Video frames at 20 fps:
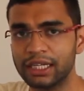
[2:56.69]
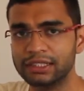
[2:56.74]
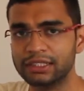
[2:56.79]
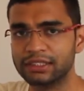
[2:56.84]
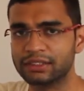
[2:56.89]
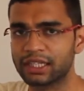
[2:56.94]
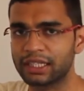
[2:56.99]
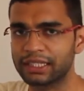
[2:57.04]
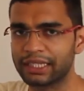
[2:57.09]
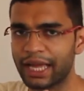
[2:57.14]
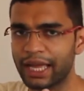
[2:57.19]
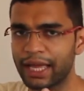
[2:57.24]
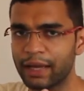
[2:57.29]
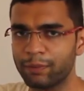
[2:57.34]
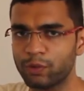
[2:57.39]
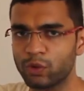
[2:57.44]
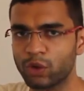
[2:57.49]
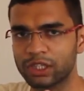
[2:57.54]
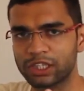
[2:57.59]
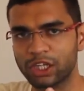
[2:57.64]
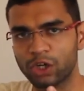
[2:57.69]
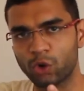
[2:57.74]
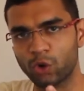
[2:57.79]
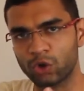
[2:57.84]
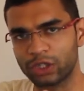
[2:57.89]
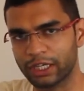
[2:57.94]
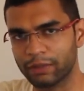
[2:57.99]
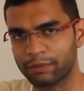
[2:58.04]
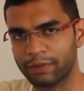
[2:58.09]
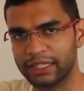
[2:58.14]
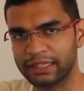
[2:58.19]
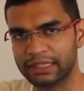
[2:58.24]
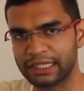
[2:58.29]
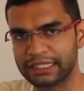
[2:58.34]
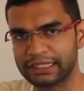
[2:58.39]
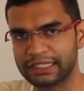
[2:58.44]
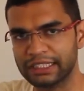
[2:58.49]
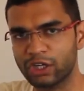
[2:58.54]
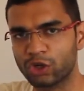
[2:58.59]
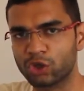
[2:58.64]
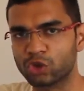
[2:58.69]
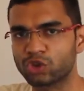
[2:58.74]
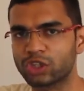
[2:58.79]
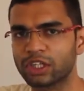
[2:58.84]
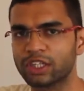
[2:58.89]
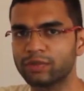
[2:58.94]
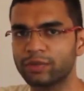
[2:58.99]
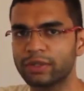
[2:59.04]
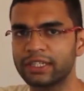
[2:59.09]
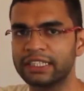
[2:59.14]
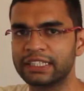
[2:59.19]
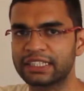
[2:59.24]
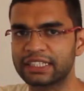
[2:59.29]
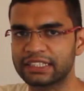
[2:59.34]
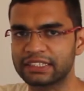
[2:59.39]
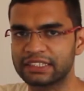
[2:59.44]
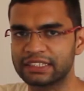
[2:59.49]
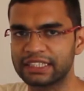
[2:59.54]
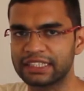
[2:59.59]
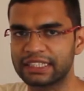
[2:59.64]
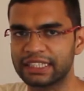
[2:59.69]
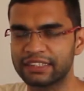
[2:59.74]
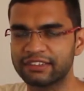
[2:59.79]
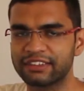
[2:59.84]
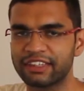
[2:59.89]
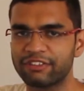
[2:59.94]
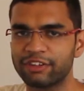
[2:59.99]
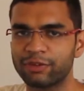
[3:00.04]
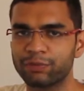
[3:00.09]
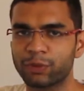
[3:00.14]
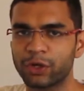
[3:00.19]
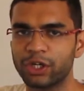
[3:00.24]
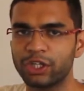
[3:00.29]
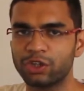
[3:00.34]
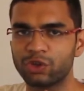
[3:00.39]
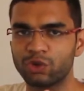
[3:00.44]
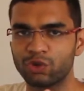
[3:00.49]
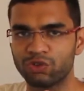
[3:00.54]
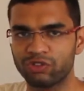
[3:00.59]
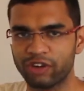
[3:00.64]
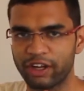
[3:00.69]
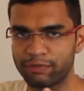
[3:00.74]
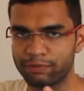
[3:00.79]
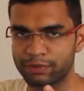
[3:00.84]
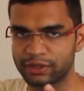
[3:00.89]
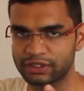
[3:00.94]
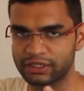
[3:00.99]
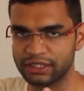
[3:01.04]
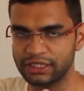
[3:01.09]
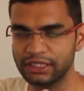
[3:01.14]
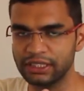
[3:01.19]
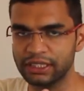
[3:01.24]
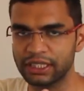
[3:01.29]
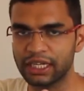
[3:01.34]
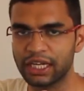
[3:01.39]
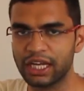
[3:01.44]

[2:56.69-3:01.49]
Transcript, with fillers: जिसका टाइप हुआ था कोटक महिंद्रा से और उसका इंटरेस्ट रेट है फाइव परसेंट